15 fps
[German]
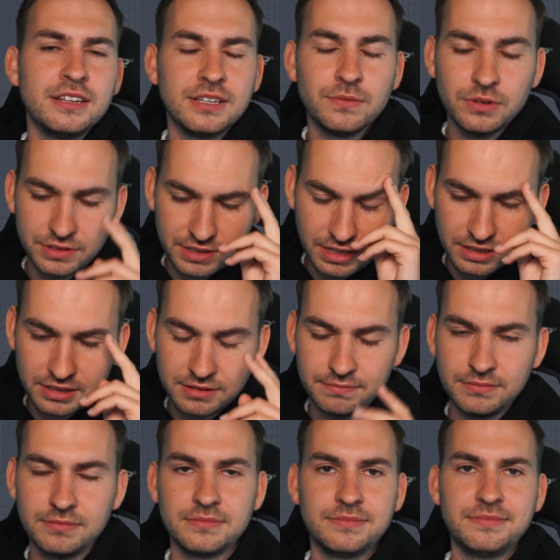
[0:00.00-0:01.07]
die würden sagen,
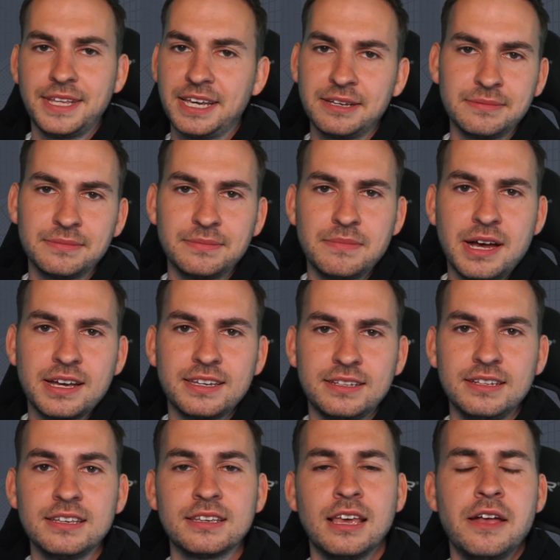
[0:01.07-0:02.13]
hm, nee, mache
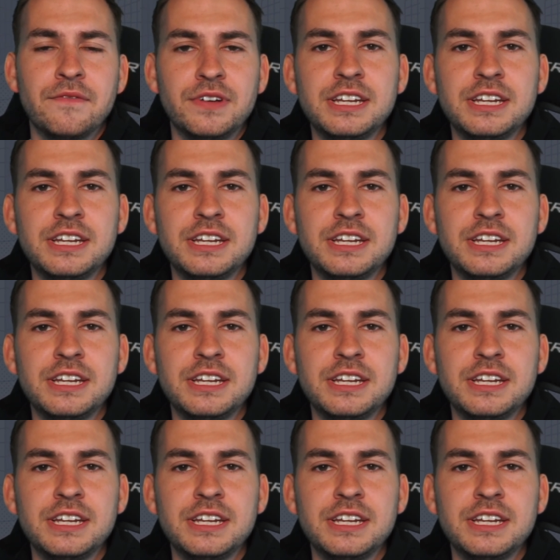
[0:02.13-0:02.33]
ich nicht.